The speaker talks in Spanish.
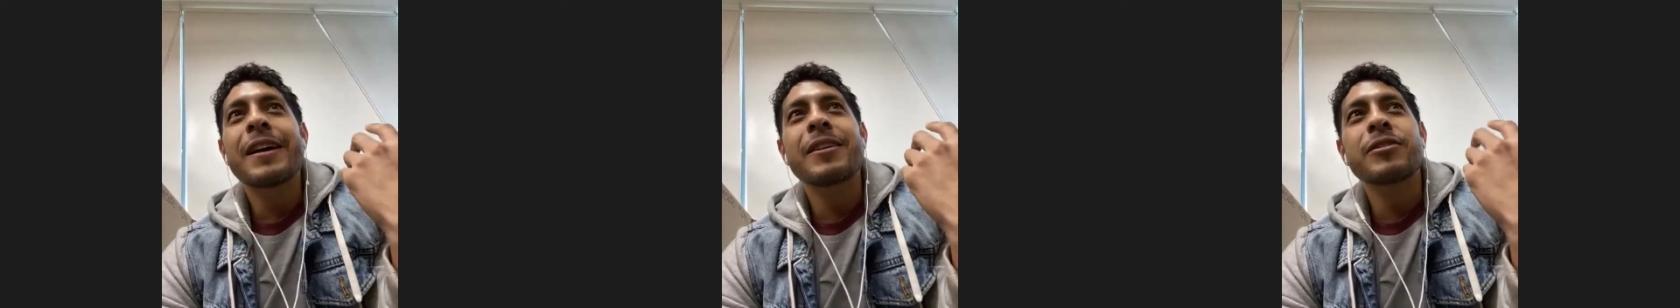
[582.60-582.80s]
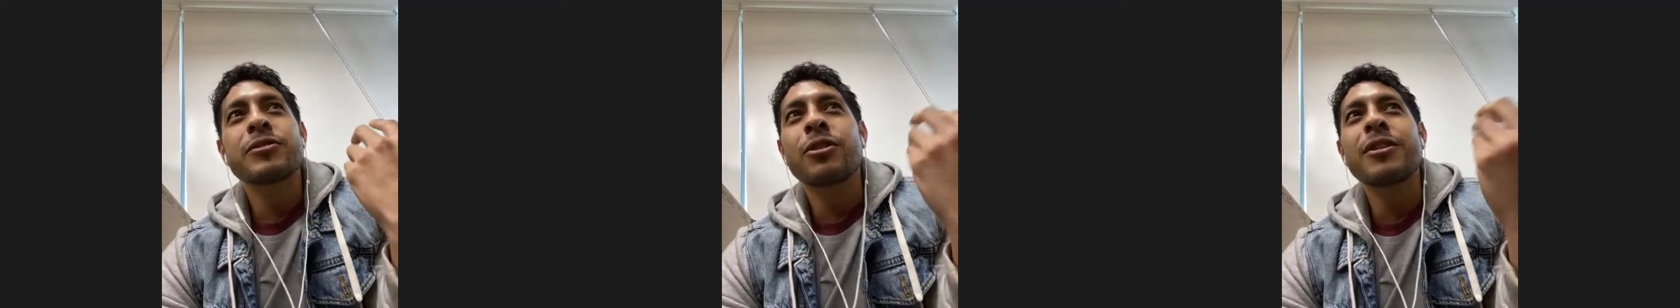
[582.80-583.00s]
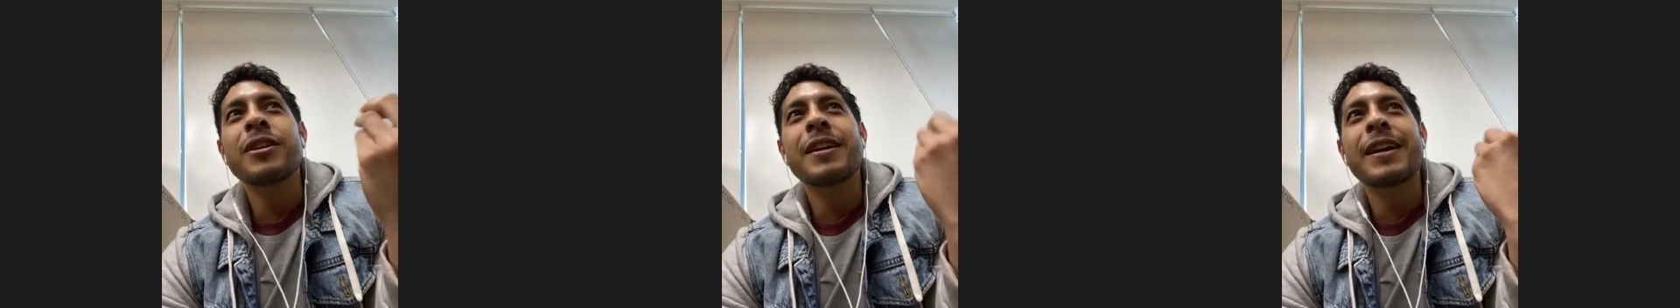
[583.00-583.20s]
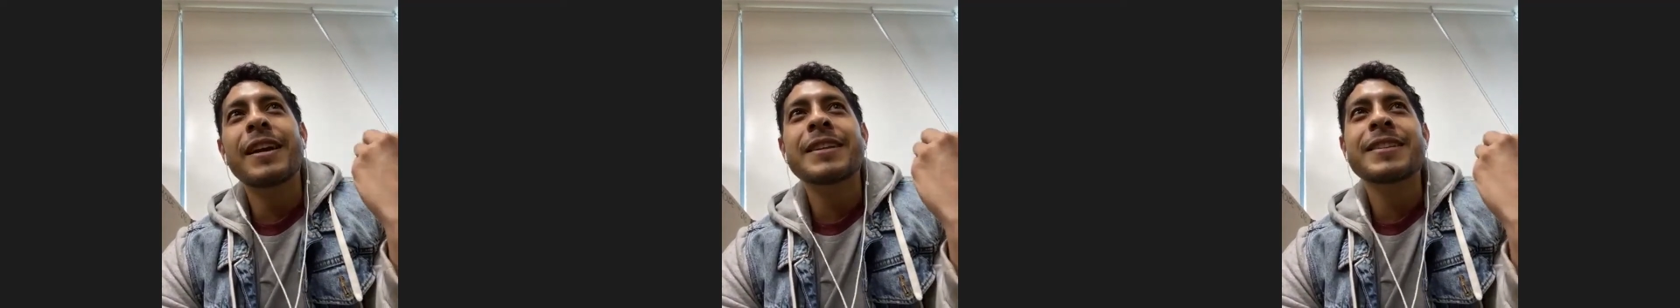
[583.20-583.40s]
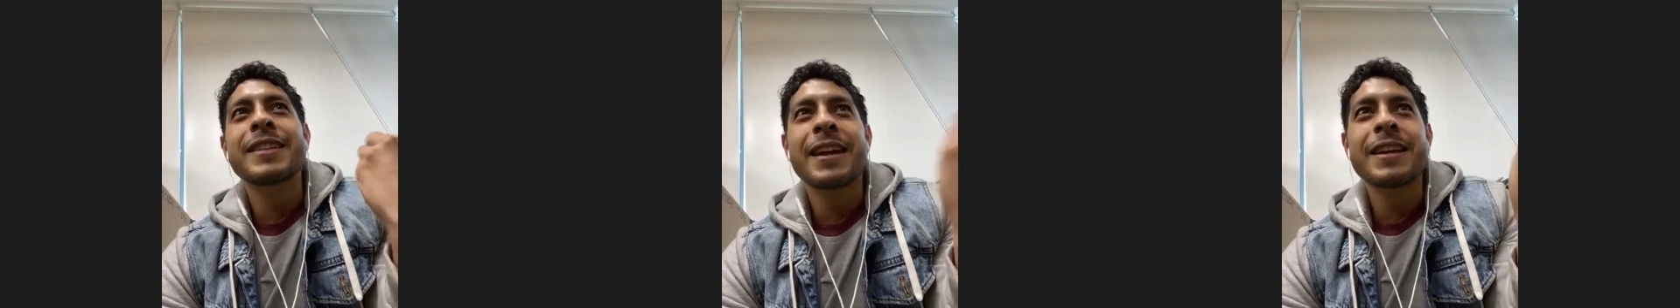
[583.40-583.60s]
son
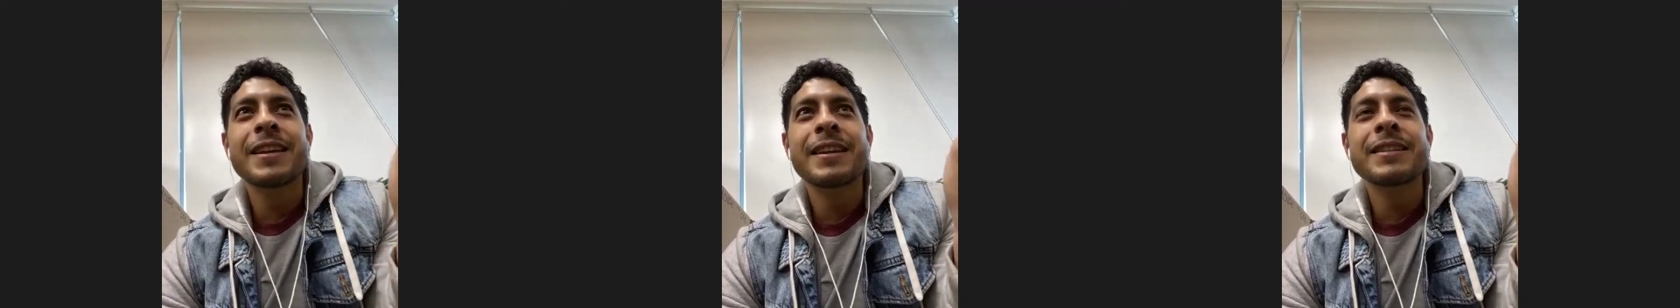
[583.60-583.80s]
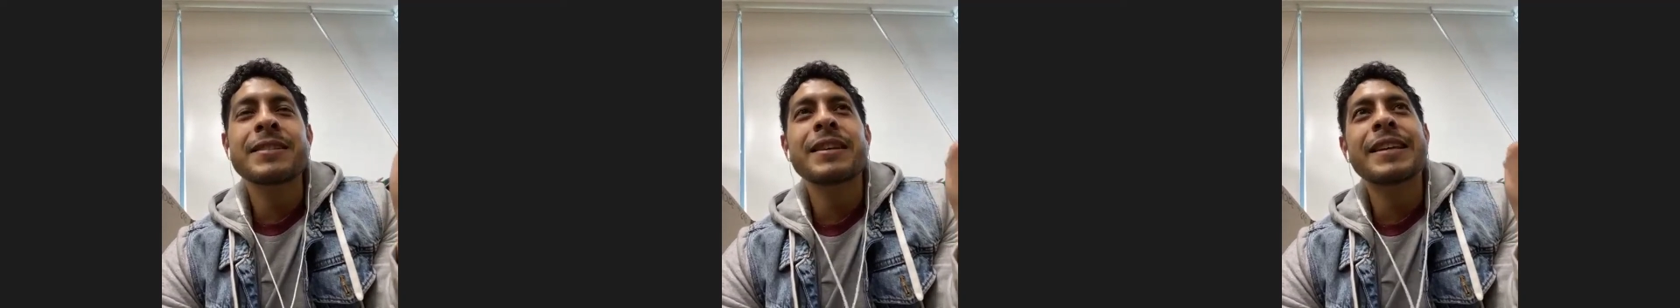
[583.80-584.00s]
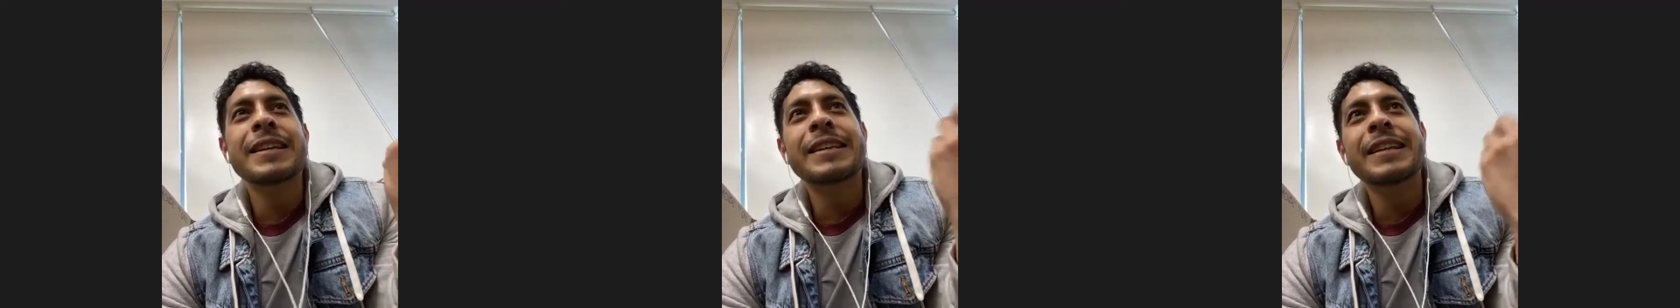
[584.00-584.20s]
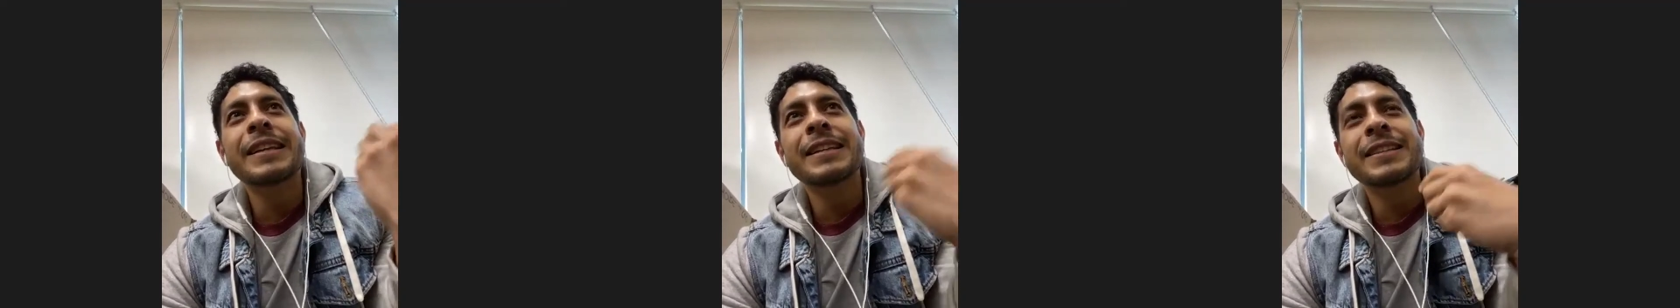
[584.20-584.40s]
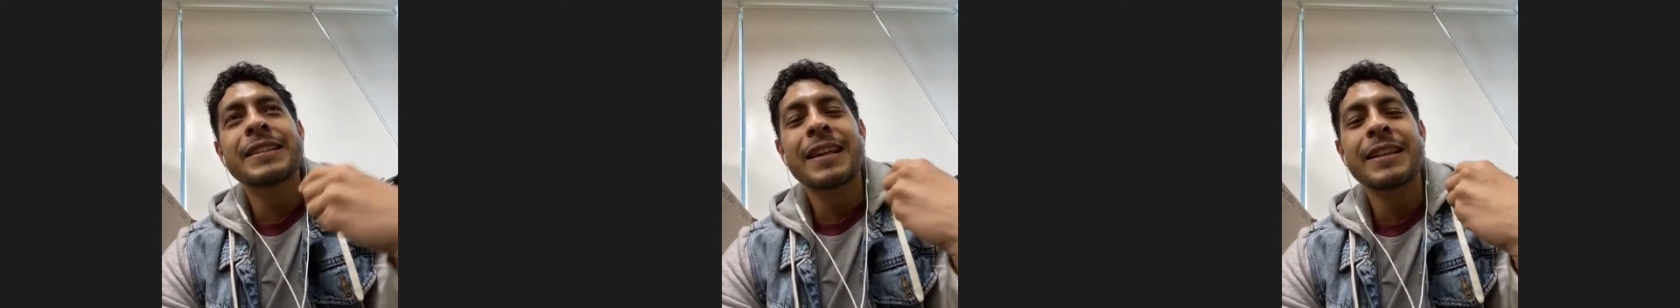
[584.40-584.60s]
extrañas,
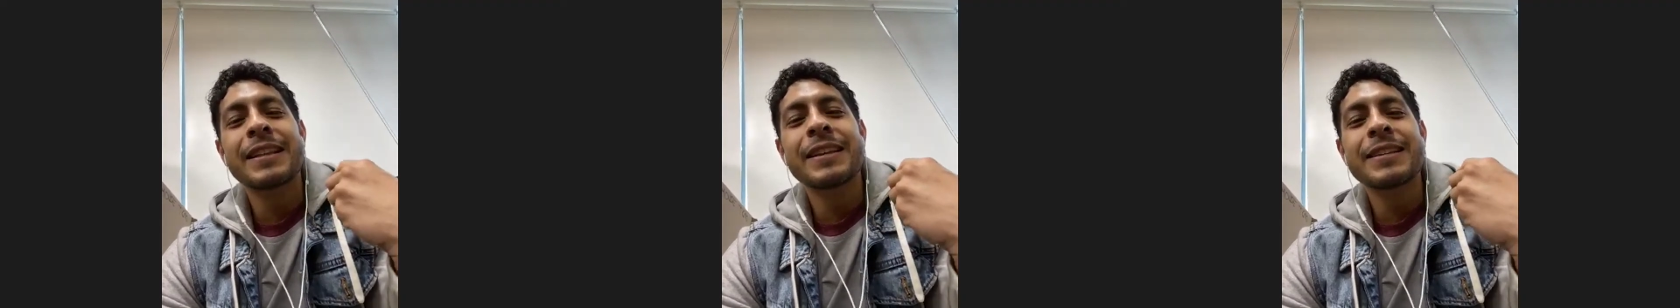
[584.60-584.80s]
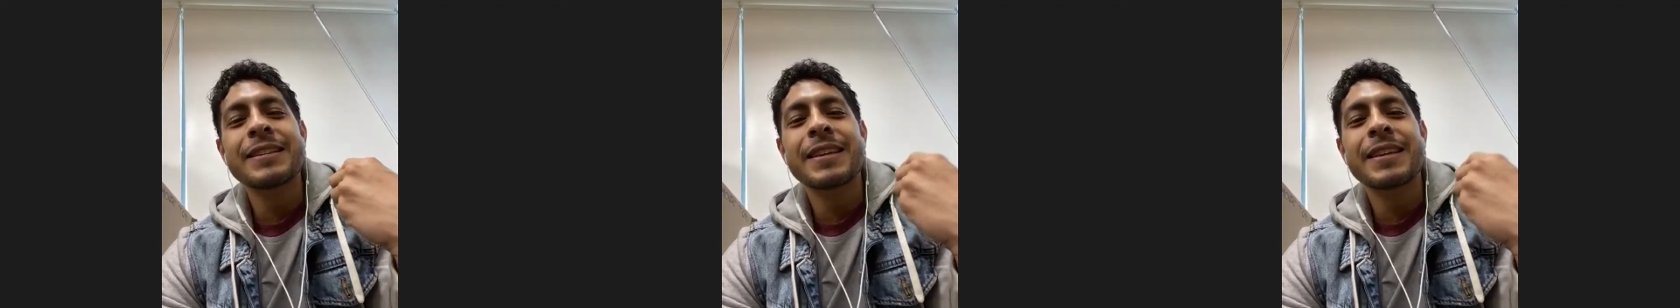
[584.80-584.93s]
interesantes